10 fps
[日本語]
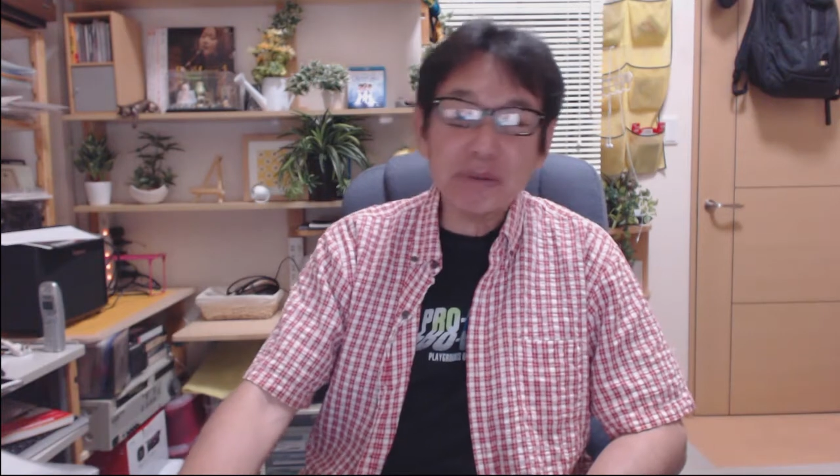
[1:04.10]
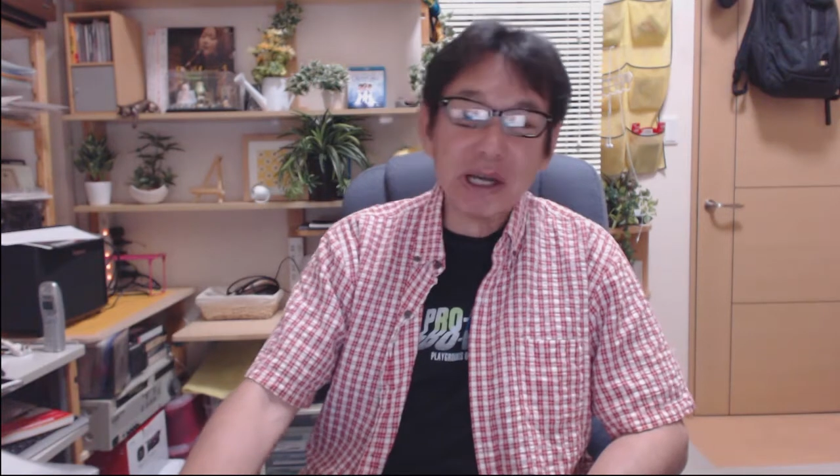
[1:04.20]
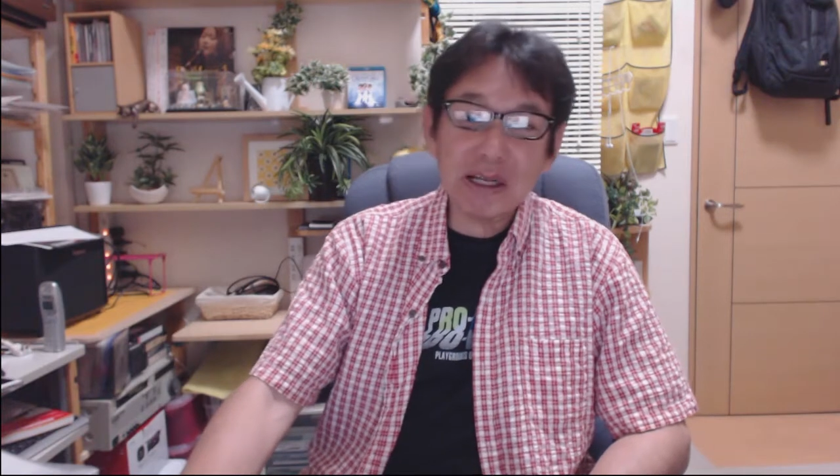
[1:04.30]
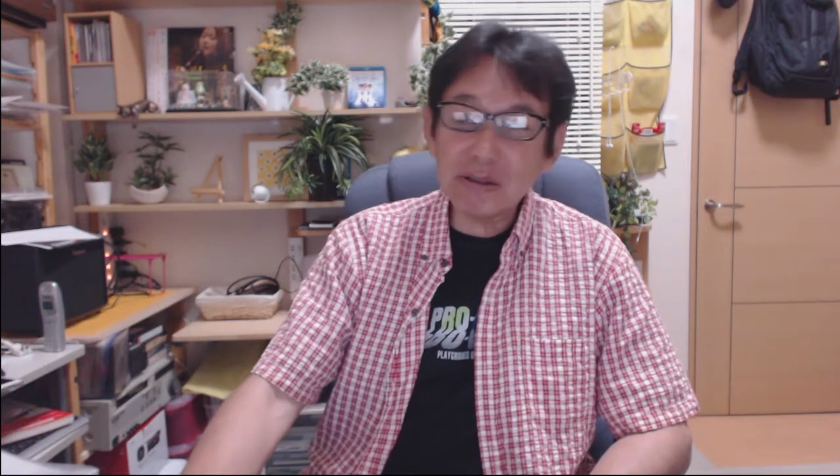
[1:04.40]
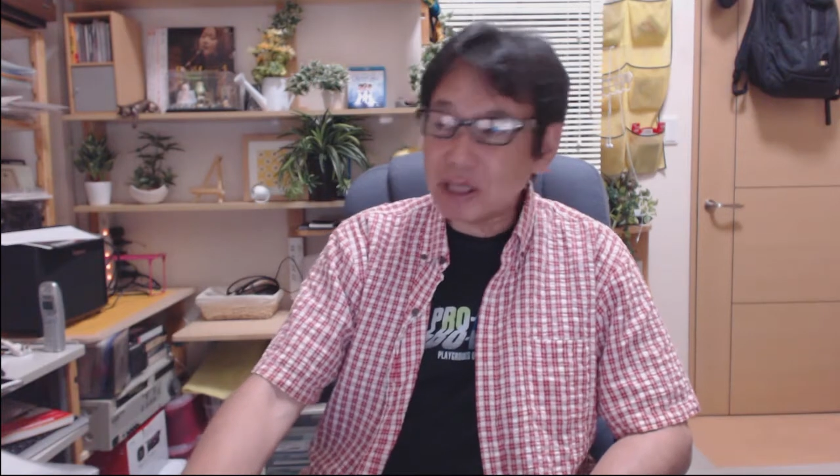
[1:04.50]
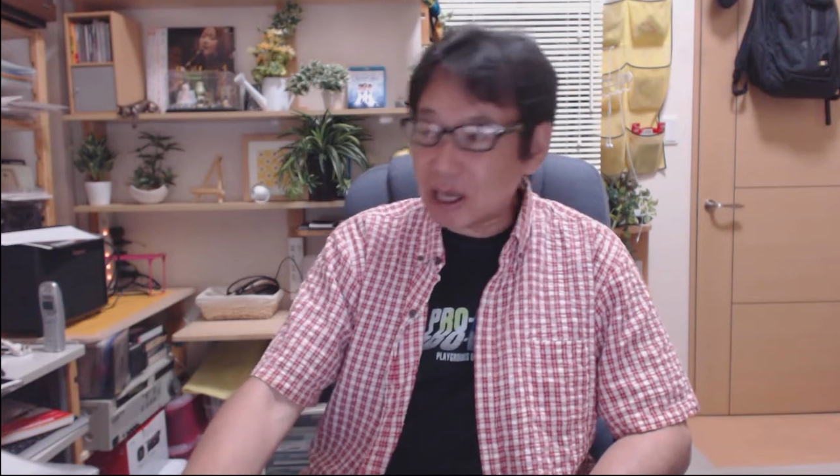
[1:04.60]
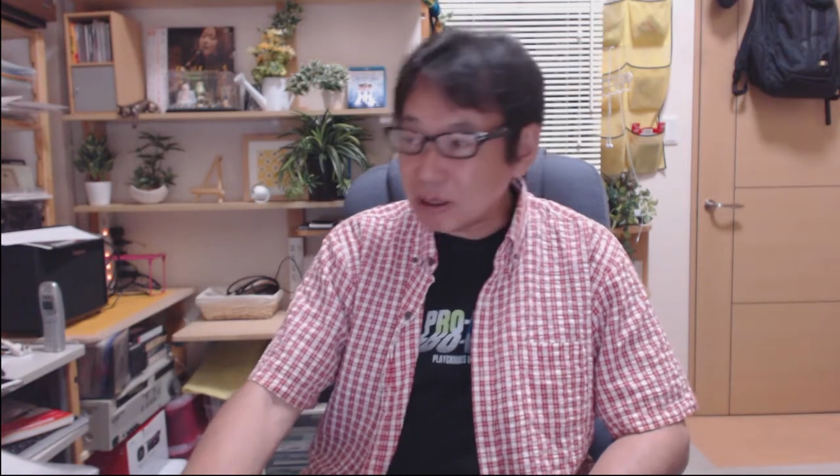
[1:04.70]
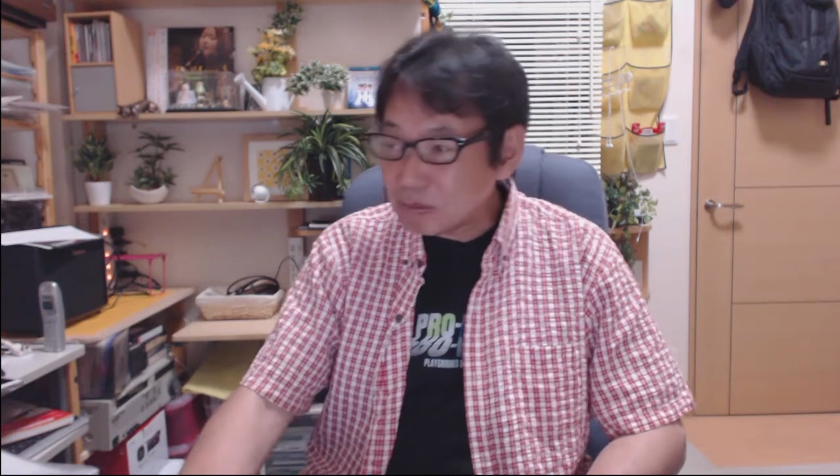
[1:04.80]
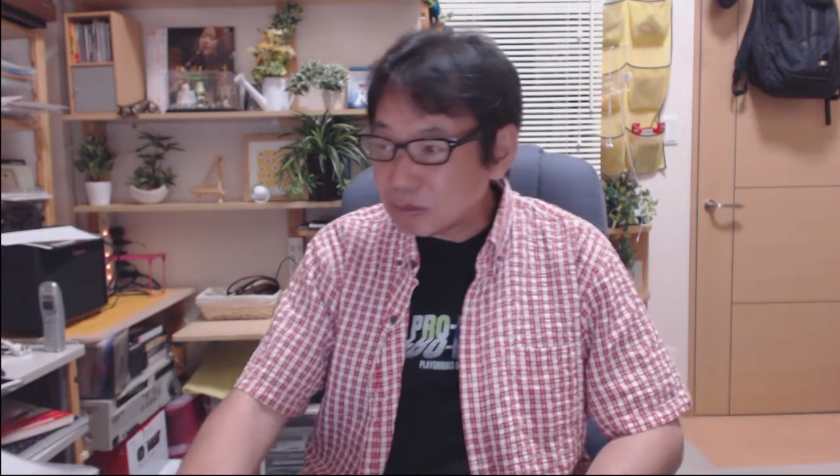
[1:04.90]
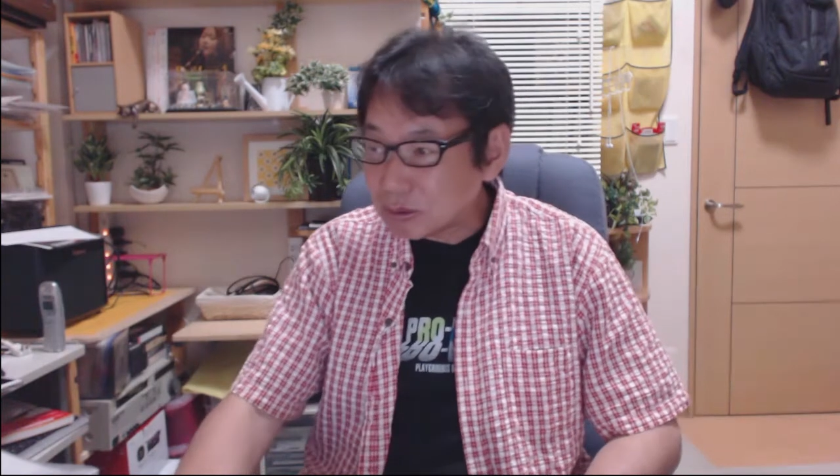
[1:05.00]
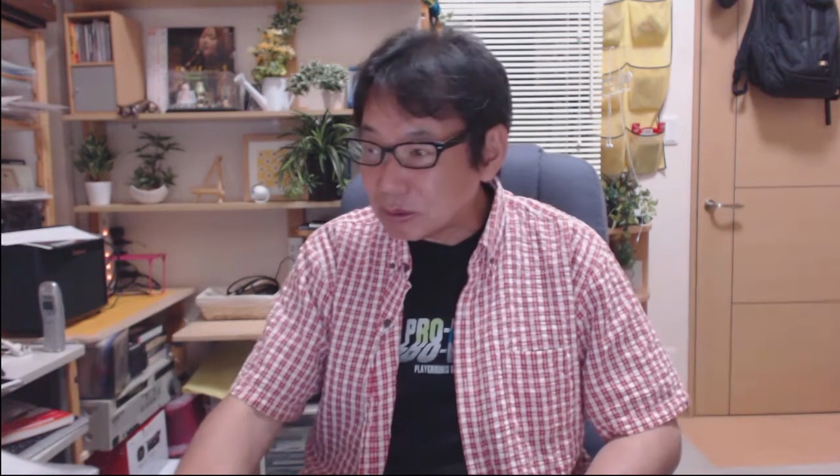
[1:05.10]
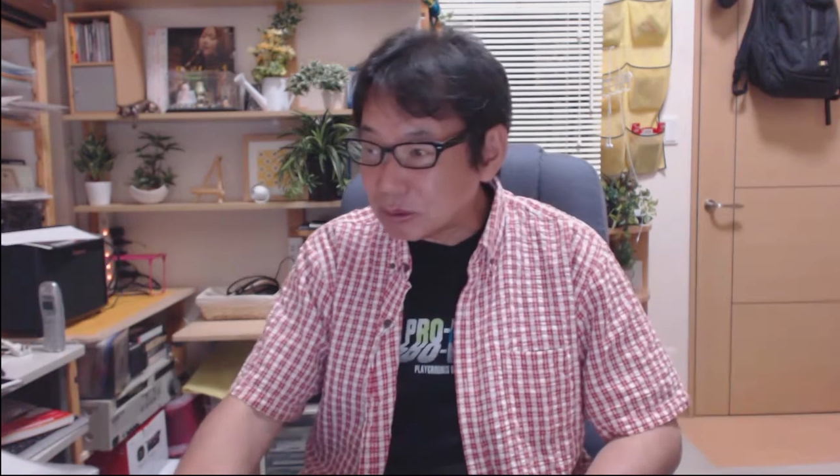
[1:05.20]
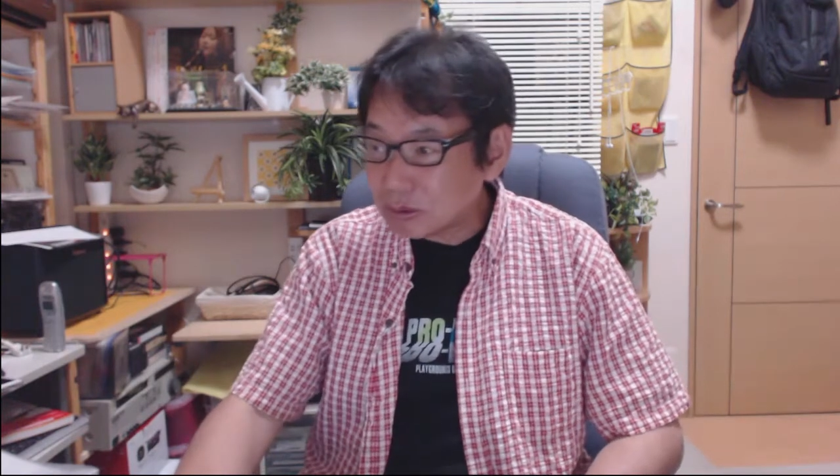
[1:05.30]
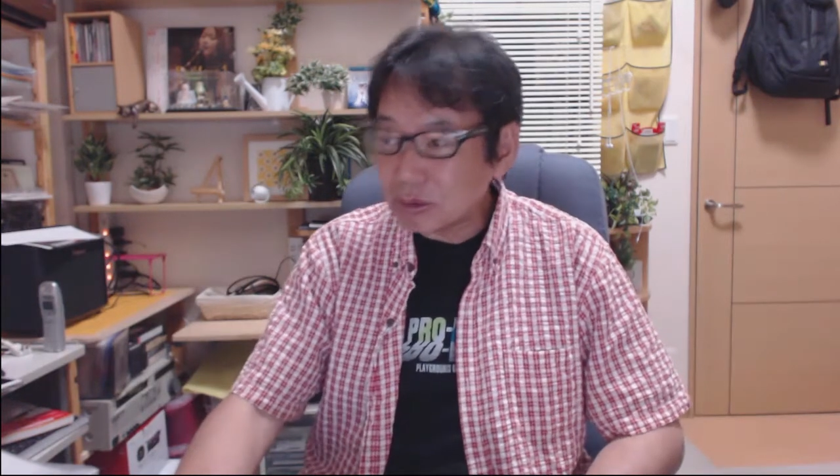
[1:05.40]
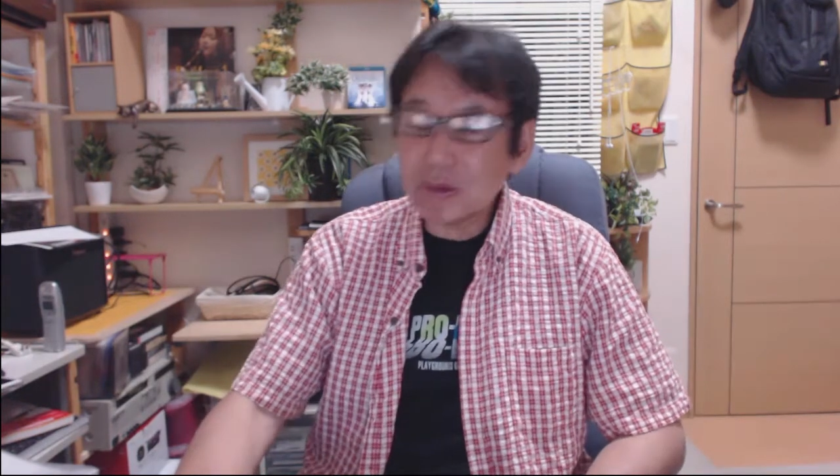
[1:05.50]
プがいるんで
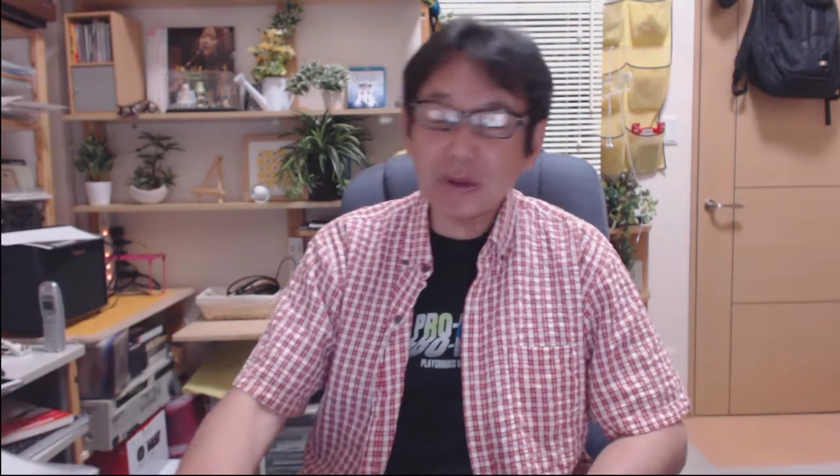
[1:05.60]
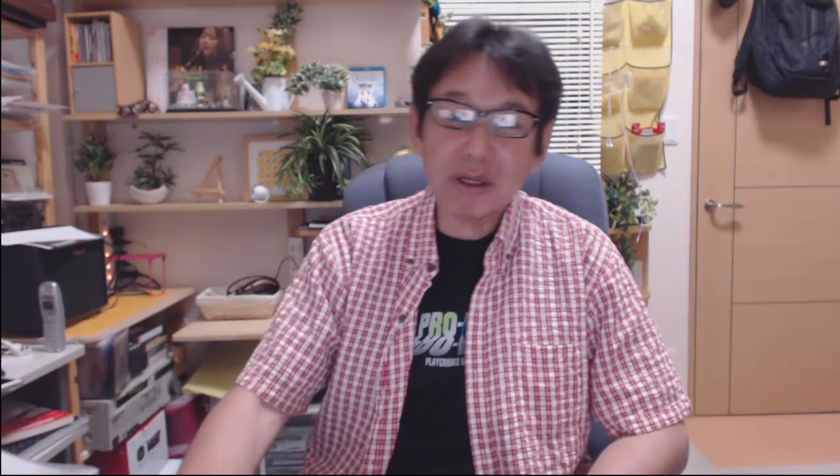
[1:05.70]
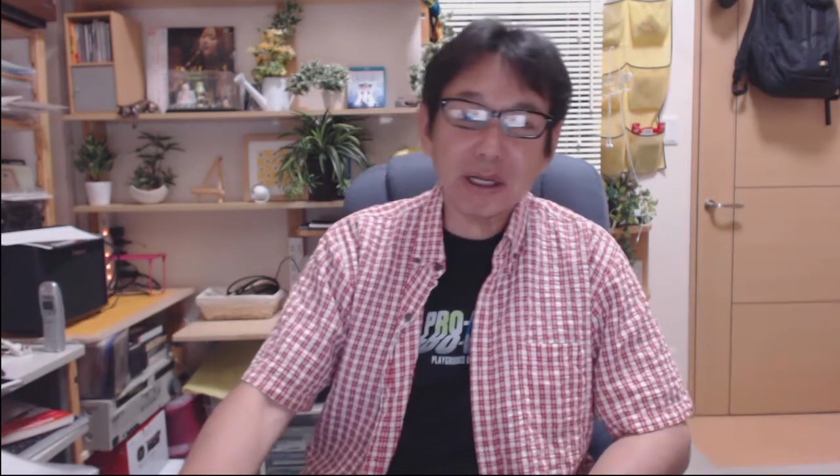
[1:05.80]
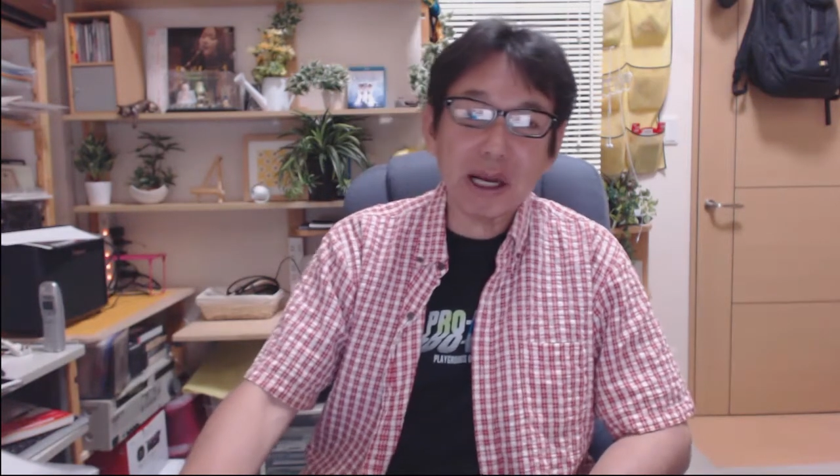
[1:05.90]
アンプを